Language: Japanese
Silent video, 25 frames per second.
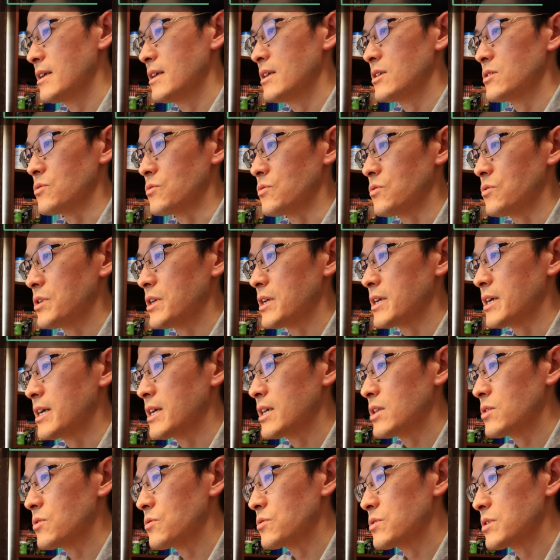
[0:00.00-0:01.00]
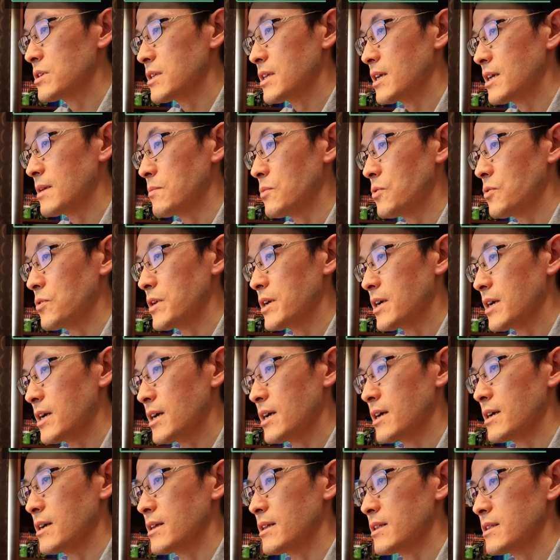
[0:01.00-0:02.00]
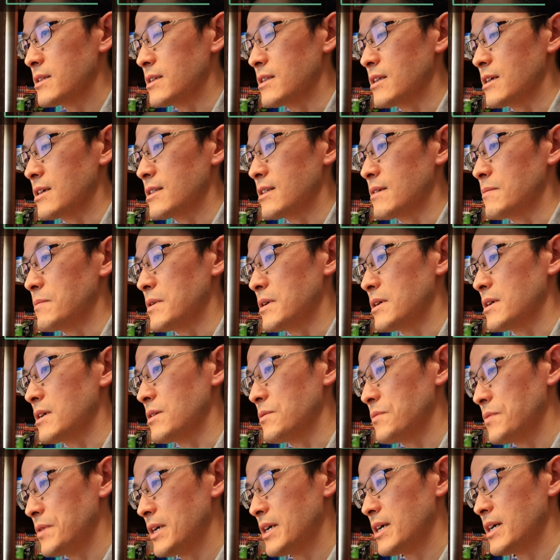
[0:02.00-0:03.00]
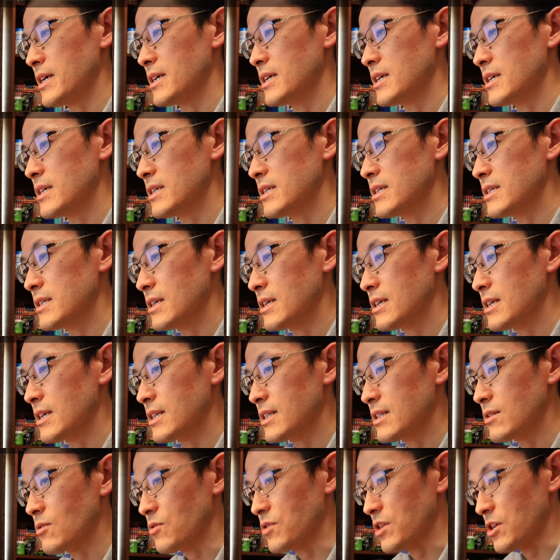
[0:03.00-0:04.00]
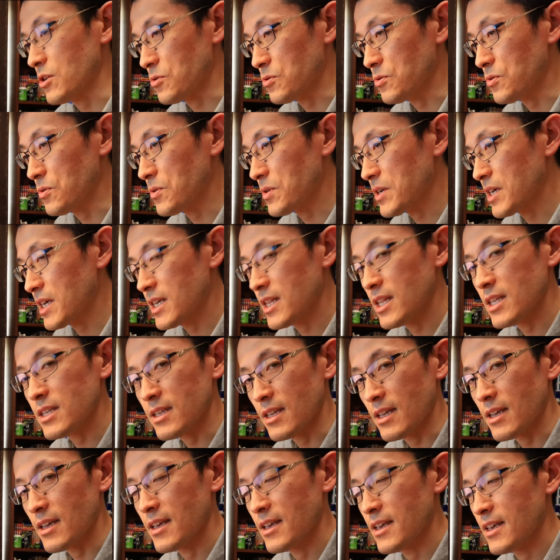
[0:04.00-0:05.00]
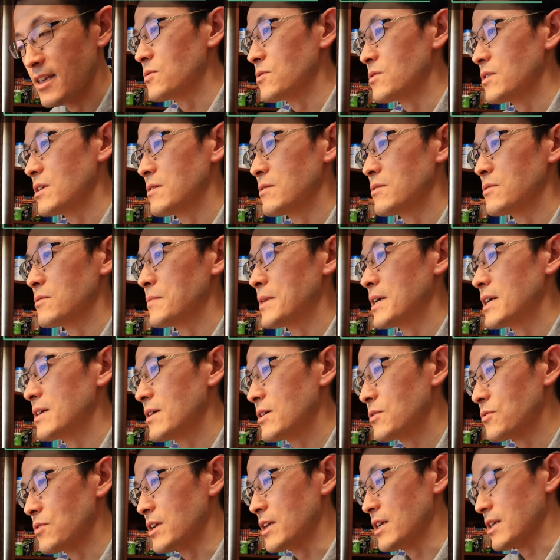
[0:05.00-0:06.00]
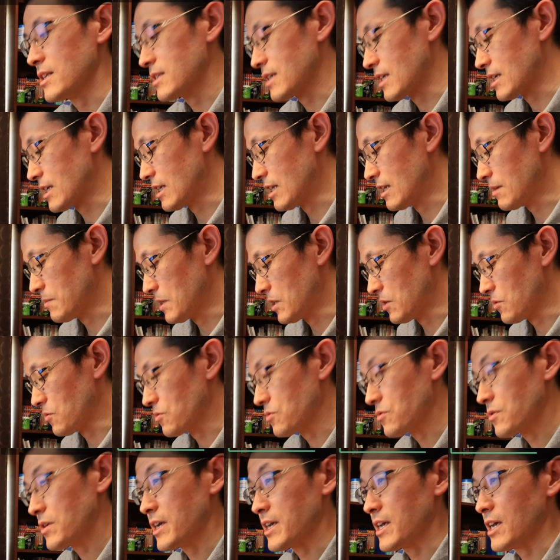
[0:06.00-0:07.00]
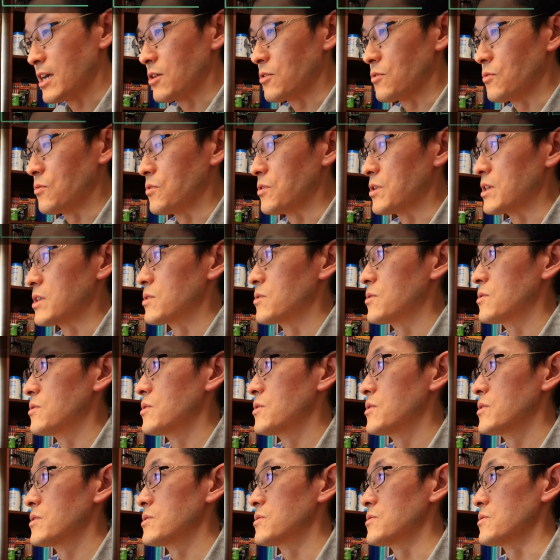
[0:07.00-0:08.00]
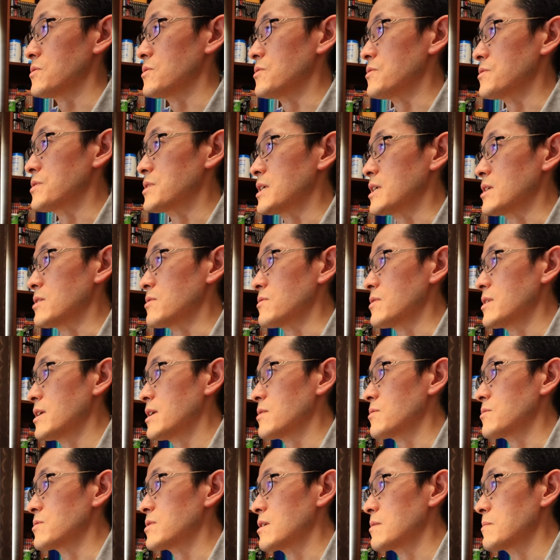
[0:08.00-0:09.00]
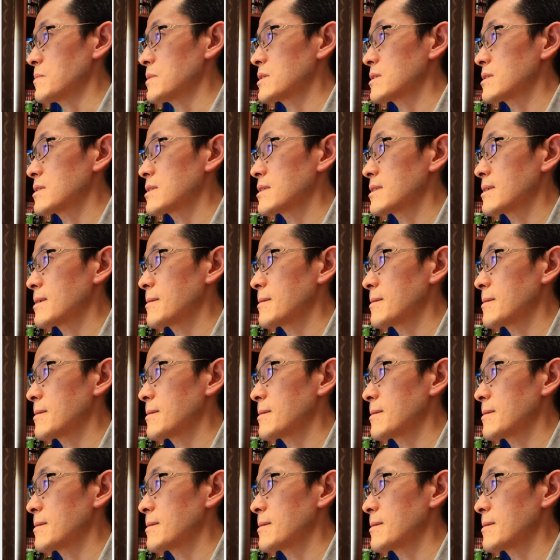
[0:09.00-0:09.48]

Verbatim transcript: そこに該当しない坊やが出てきた場合は特に黒系ですねそレアの場合はこれ先に見ることが結構多いとそういうサイトでございます